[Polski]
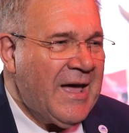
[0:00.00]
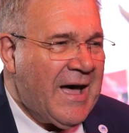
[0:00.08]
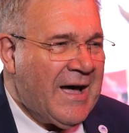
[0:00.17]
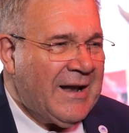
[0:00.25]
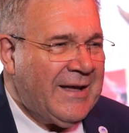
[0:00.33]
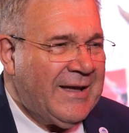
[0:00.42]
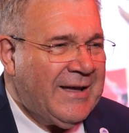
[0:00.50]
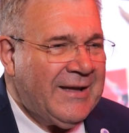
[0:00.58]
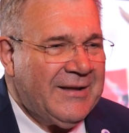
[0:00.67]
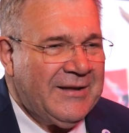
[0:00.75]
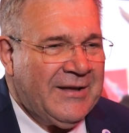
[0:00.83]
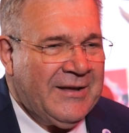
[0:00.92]

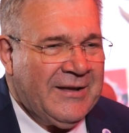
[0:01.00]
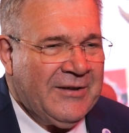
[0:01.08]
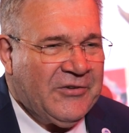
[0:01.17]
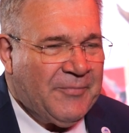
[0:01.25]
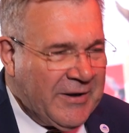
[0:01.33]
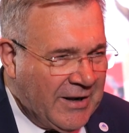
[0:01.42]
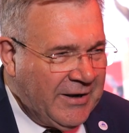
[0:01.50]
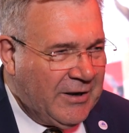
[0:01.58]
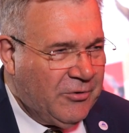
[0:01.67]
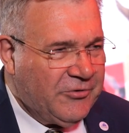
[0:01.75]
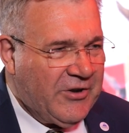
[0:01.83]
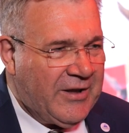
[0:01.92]
Ale e, wspaniali
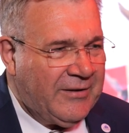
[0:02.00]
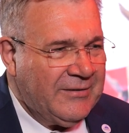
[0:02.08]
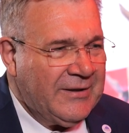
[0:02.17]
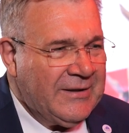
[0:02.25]
ludzie,